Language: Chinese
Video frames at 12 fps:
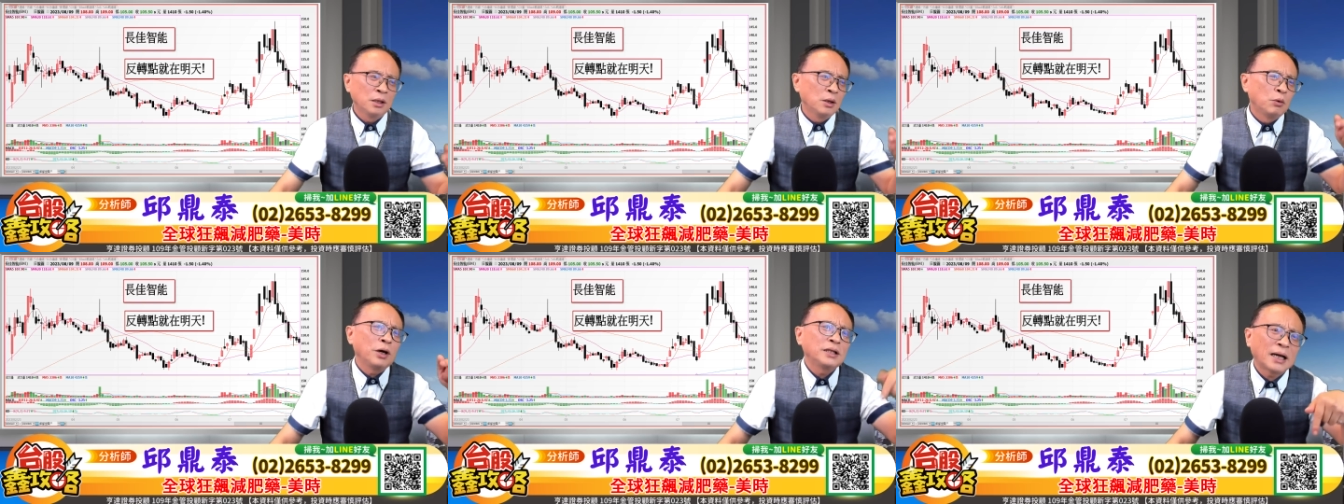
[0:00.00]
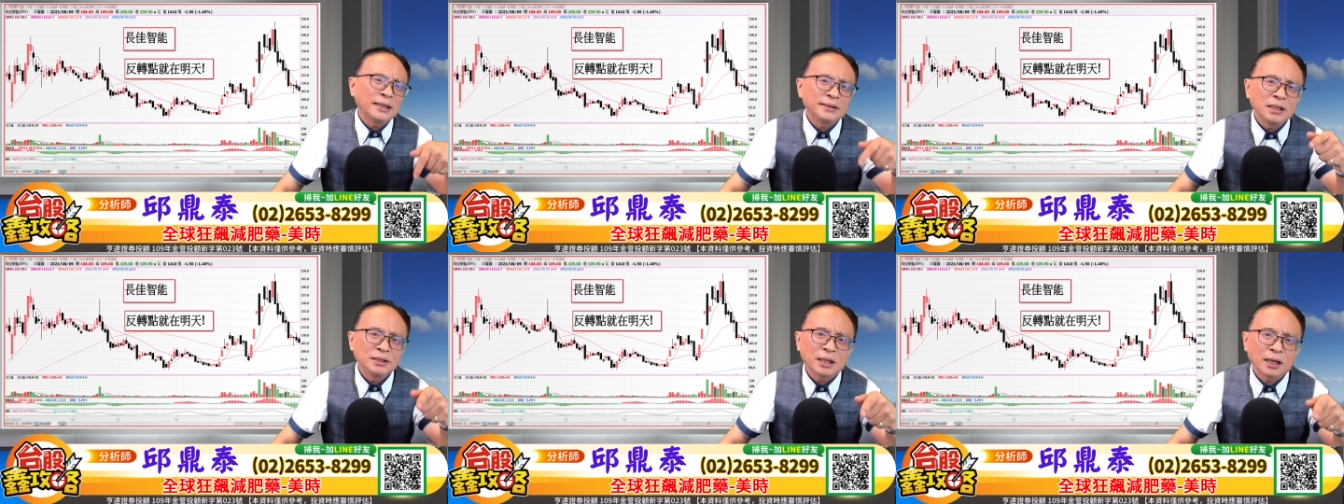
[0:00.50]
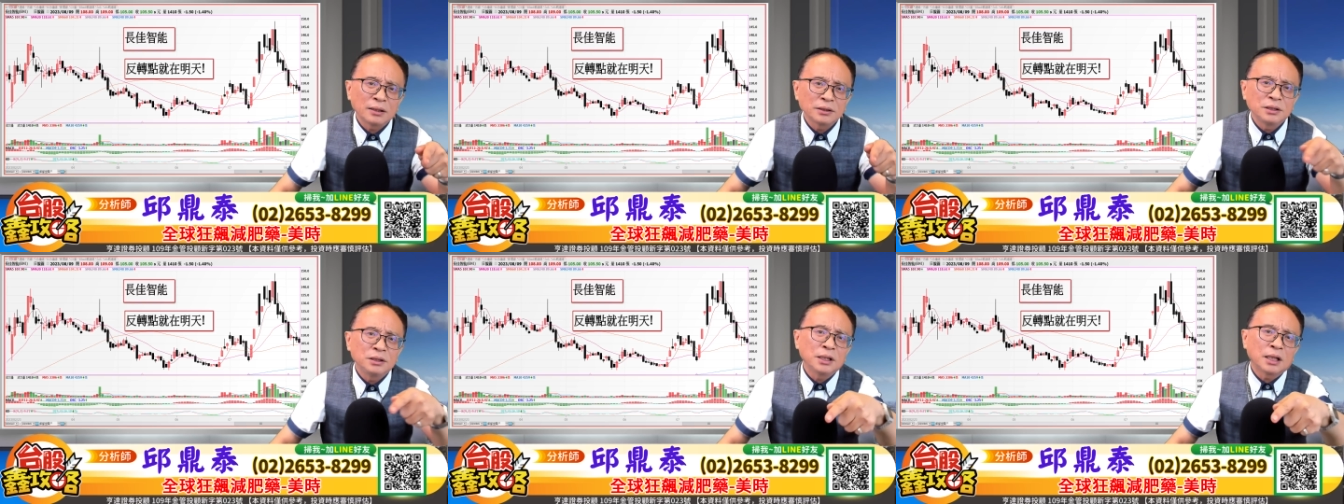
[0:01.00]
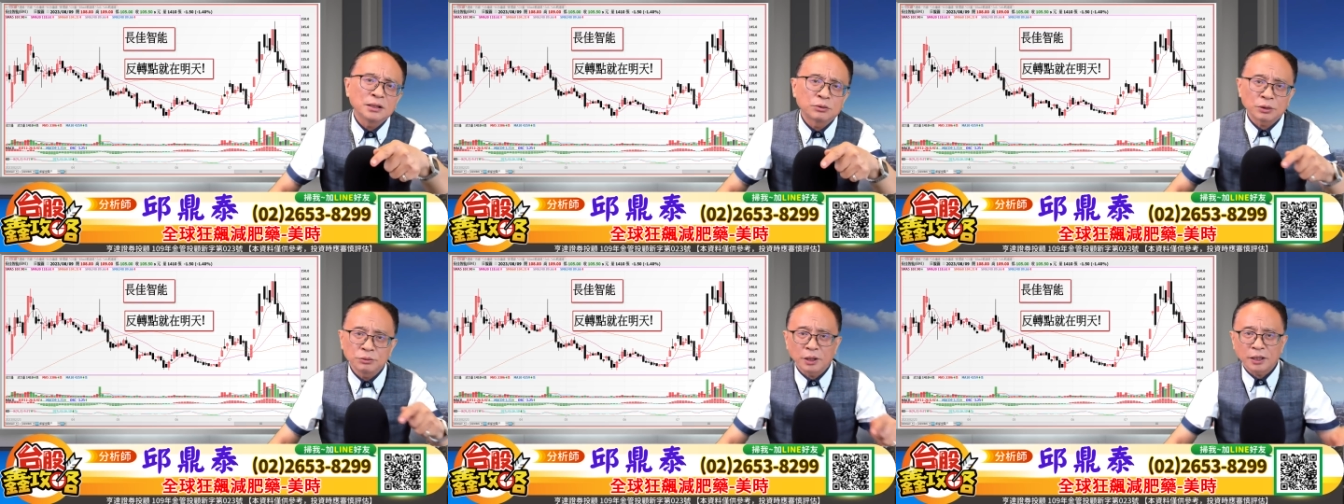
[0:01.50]
辉会一跌下来，那资金开始
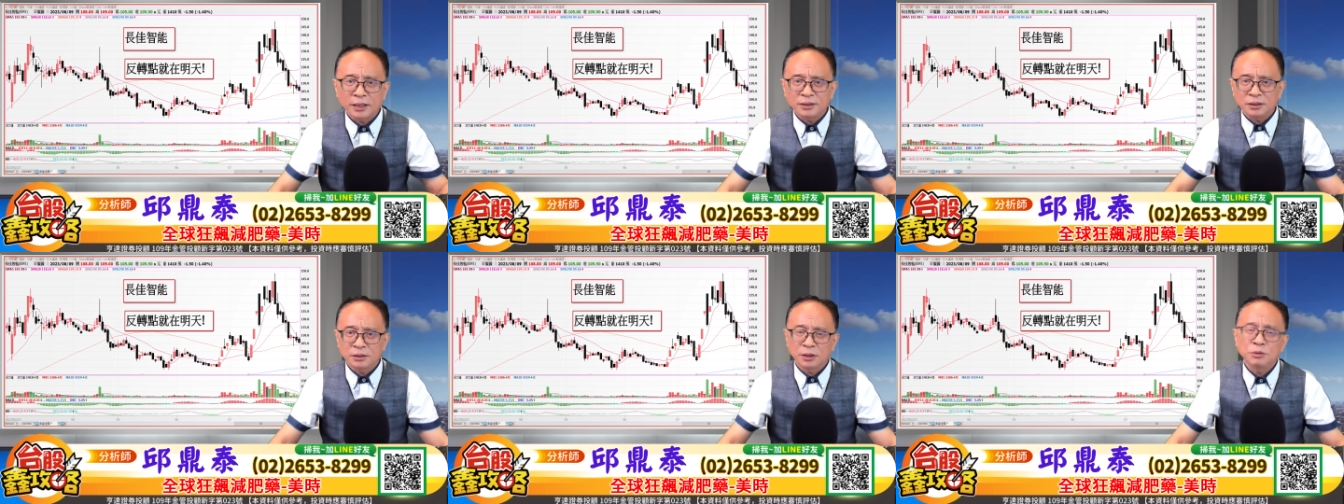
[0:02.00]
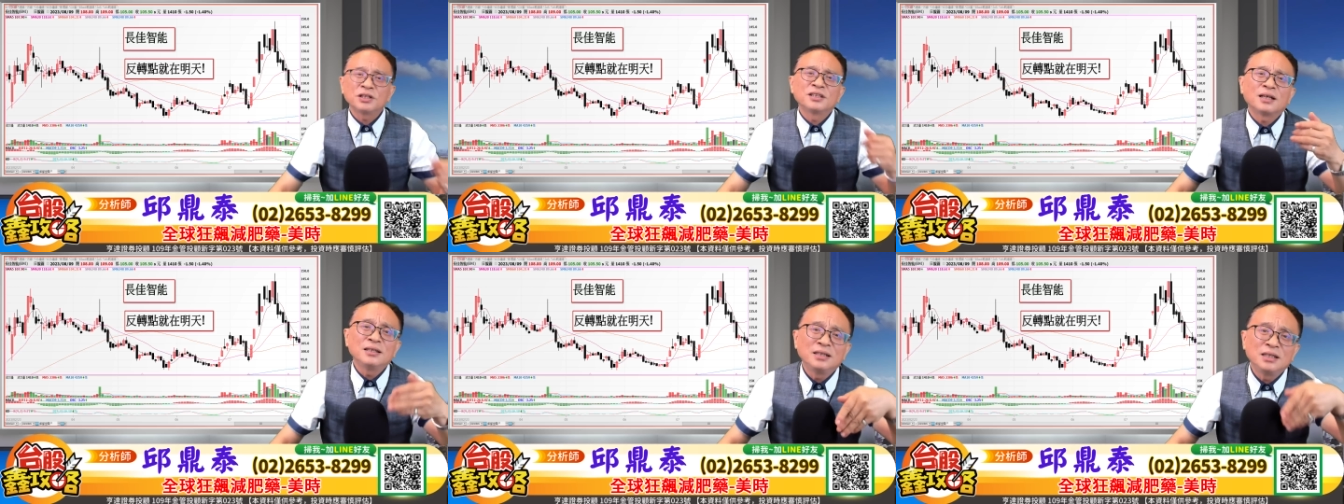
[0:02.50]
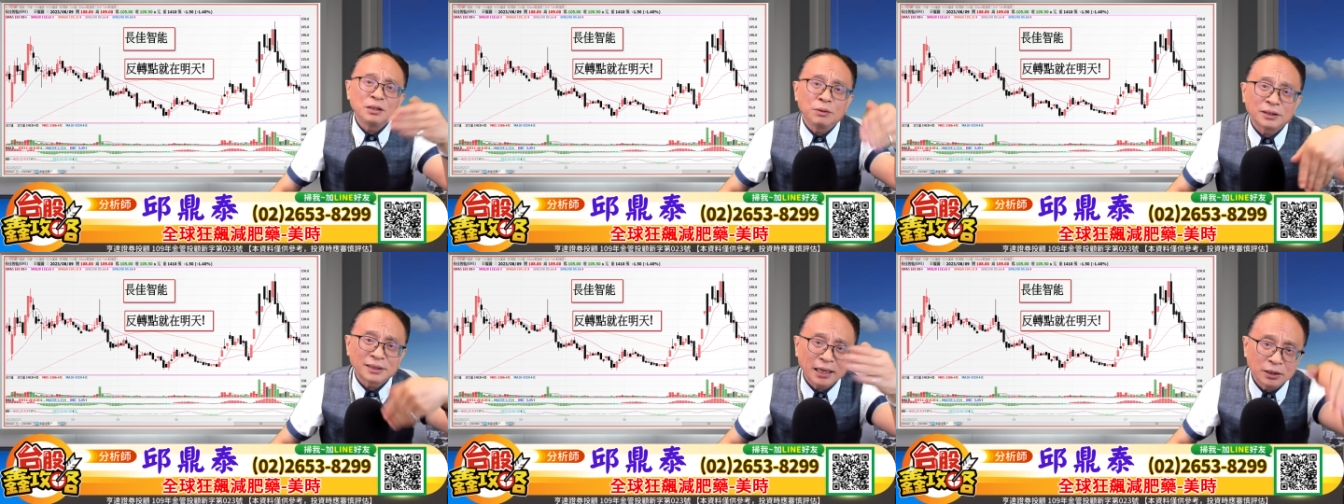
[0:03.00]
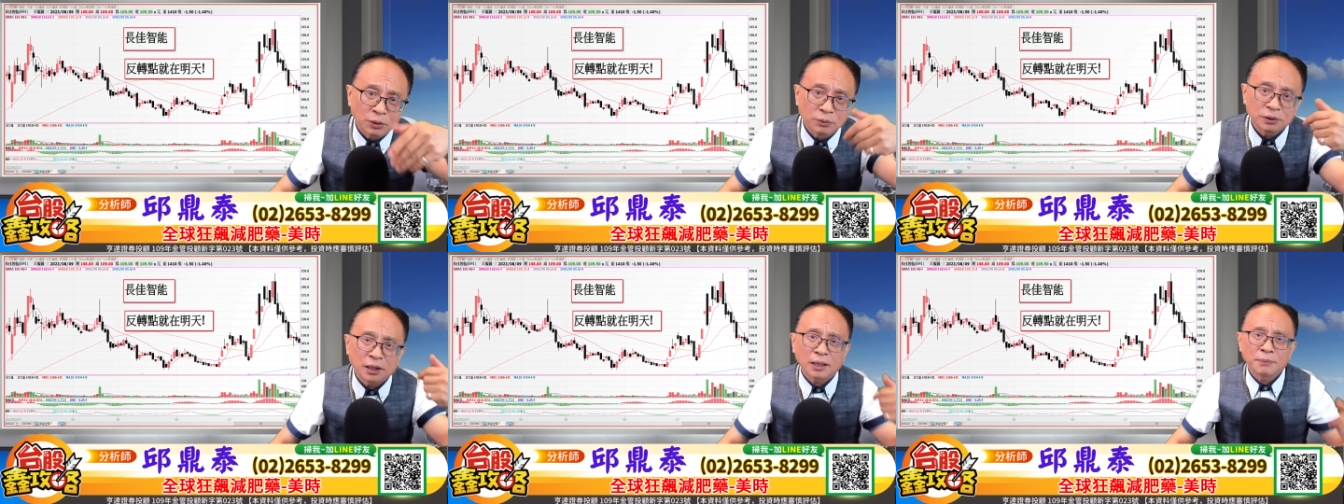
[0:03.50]
转入 A I 智能，因为生计会带动
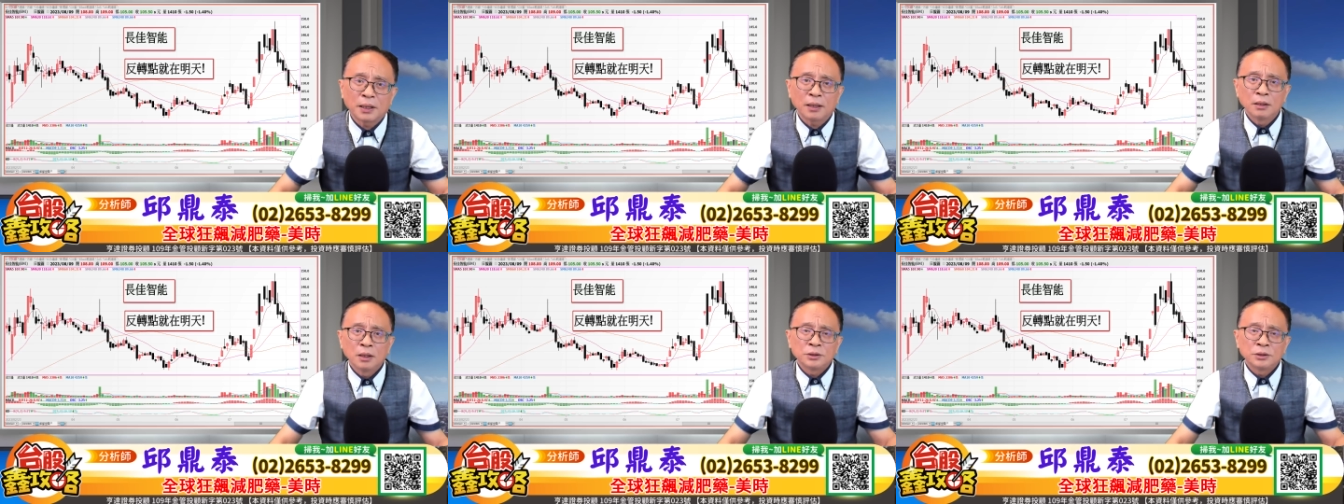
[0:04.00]
它嘛。